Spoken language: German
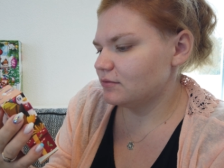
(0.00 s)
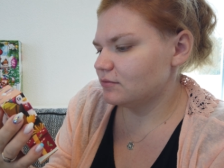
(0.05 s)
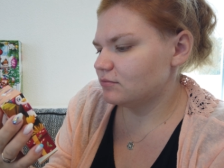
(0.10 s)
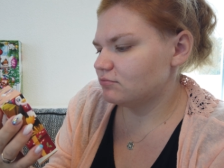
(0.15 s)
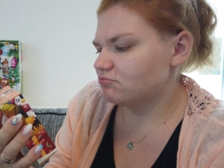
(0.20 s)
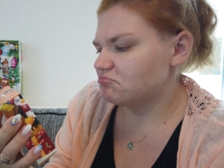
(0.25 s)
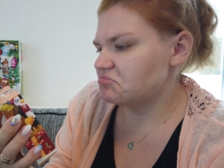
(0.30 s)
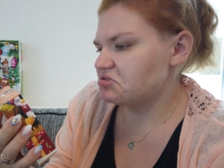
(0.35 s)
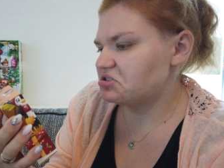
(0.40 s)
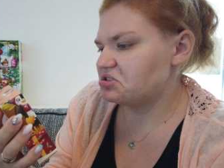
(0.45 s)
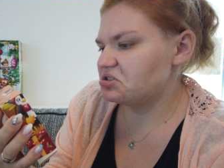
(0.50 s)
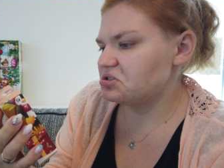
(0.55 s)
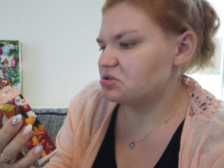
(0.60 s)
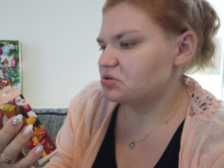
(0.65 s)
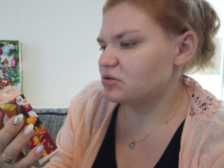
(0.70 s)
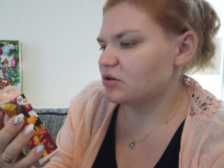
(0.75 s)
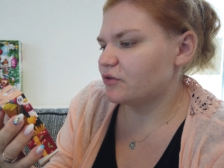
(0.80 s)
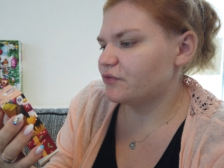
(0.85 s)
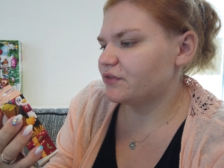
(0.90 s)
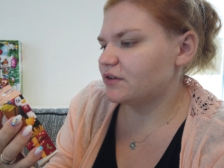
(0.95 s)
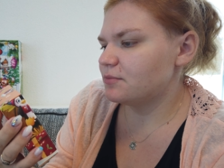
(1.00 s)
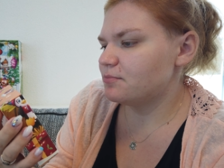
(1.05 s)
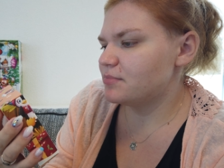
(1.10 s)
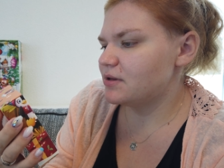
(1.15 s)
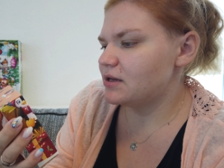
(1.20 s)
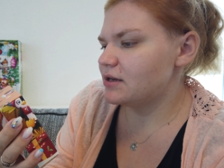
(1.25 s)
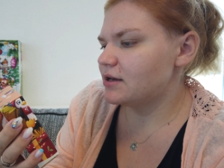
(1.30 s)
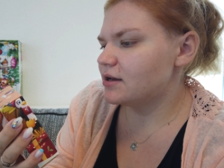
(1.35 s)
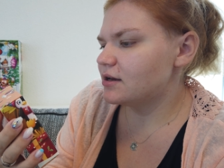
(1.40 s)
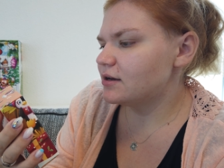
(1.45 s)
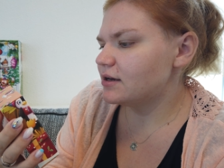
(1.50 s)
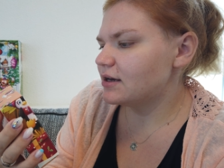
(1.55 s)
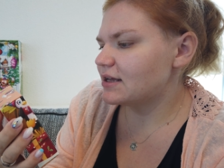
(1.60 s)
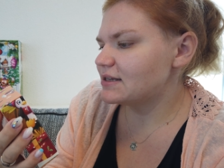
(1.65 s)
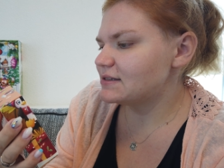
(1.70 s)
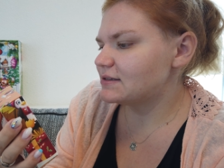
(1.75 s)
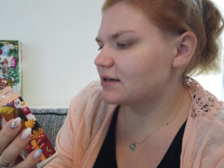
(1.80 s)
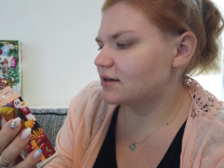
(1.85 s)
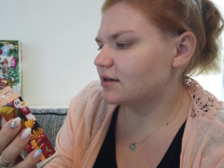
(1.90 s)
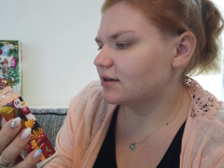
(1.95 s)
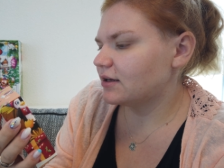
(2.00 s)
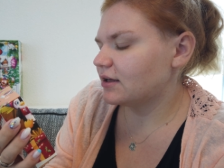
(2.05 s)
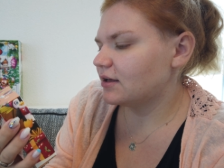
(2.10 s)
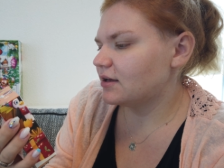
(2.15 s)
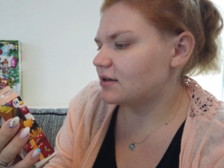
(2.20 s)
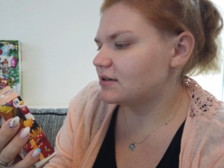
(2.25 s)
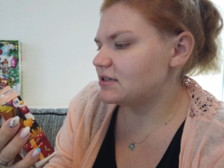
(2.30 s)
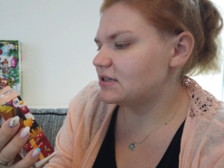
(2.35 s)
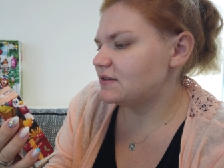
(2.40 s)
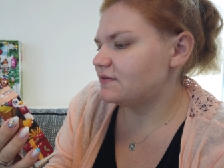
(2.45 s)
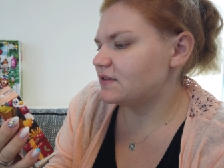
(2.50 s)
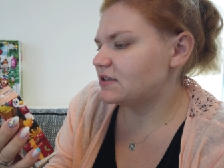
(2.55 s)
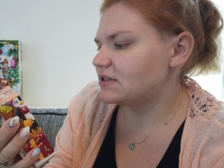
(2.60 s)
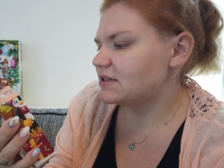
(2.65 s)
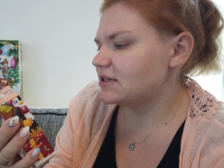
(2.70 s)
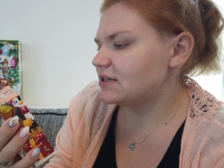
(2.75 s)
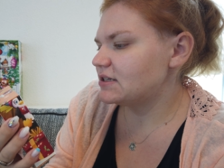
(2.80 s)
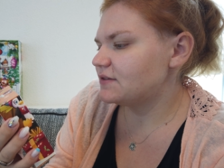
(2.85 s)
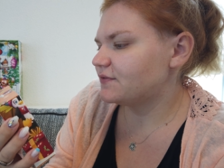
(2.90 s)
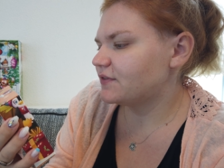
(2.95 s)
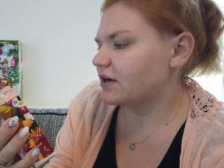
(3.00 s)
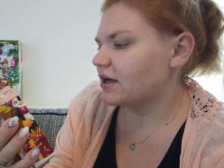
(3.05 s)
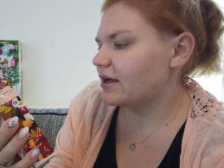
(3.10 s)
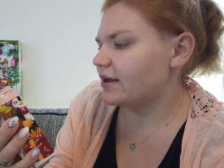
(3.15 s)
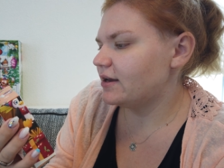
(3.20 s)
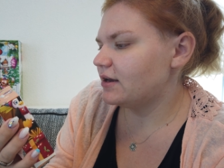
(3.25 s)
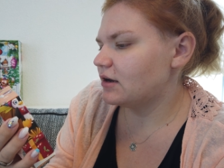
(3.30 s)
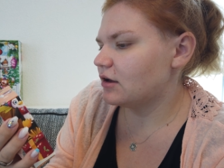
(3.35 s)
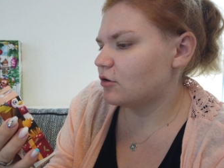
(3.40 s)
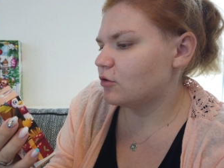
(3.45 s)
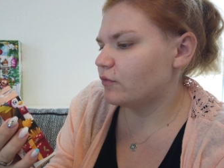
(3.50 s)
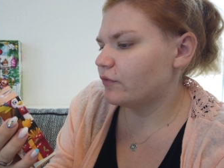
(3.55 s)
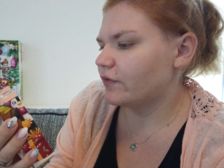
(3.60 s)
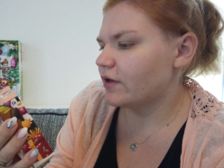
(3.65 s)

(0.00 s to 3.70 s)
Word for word: Was siehst du auf den Bildern? Lass deiner Kreativität freien Lauf.